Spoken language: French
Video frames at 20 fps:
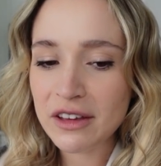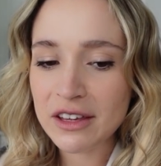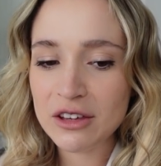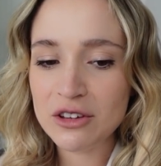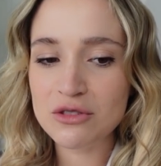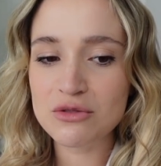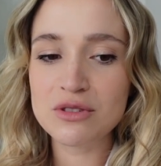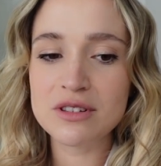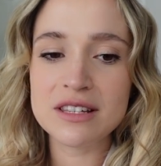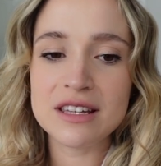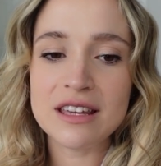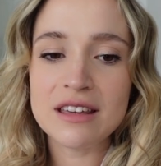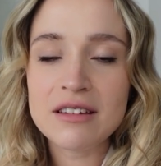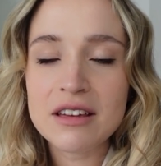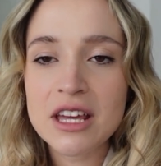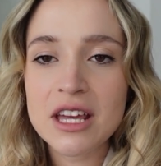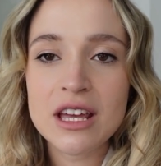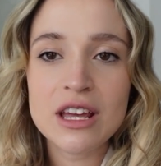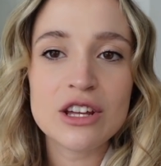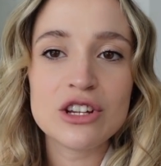Fait que je veux dire,
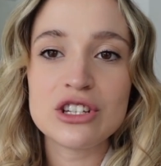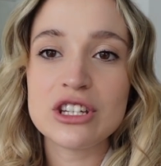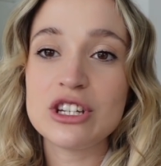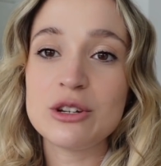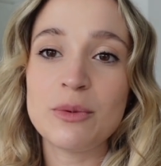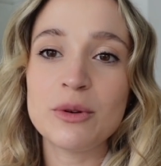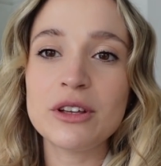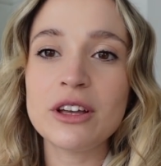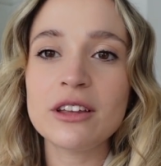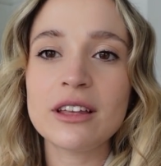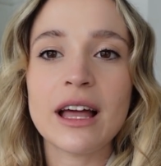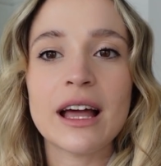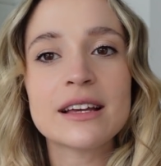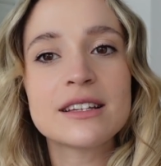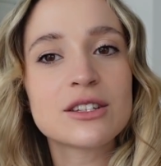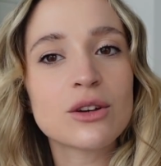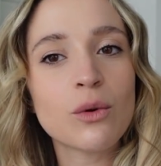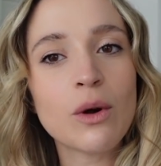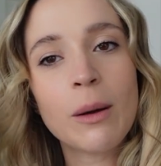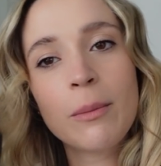j'ai pas de
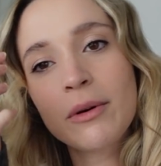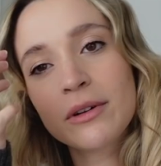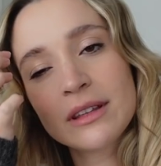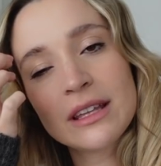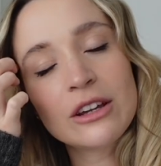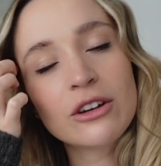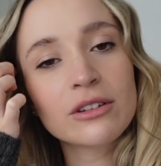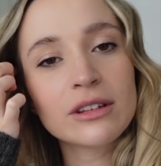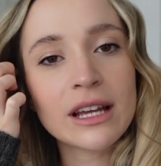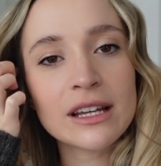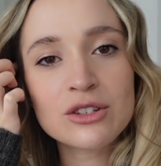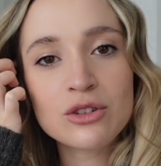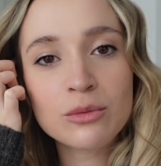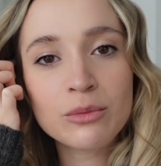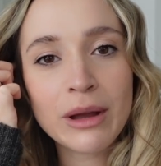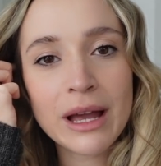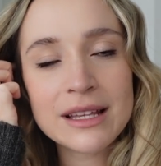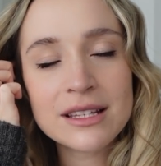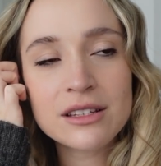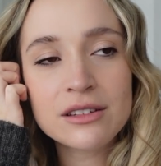contractions à part des contractions
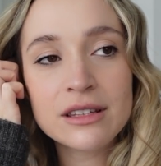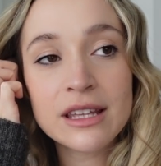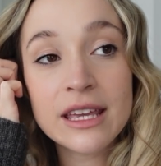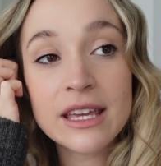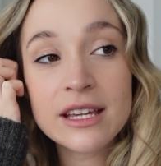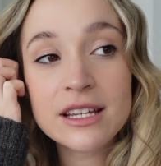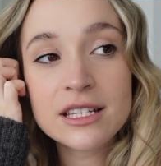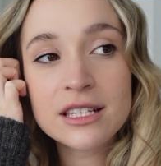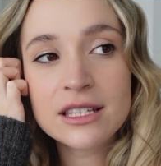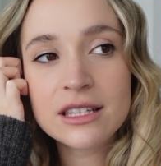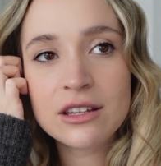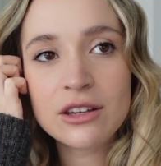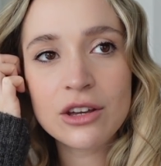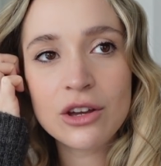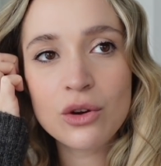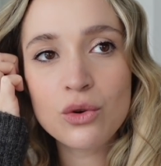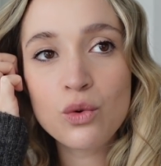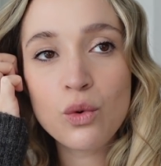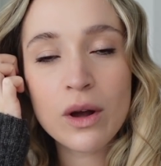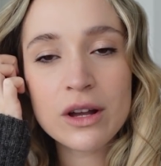de bras X
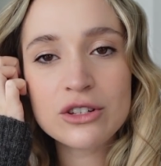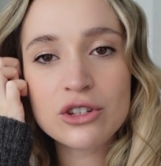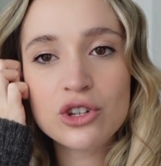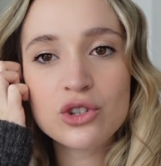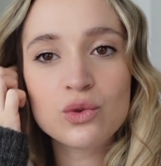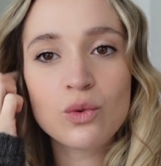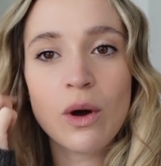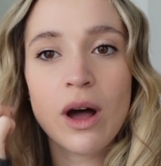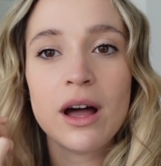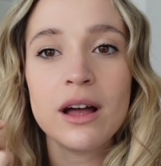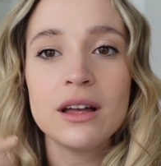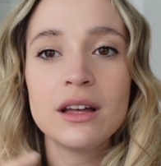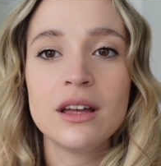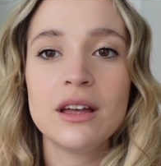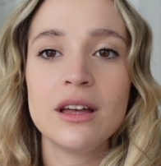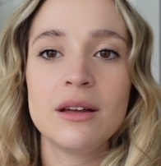euh, ou quoi que ce soit.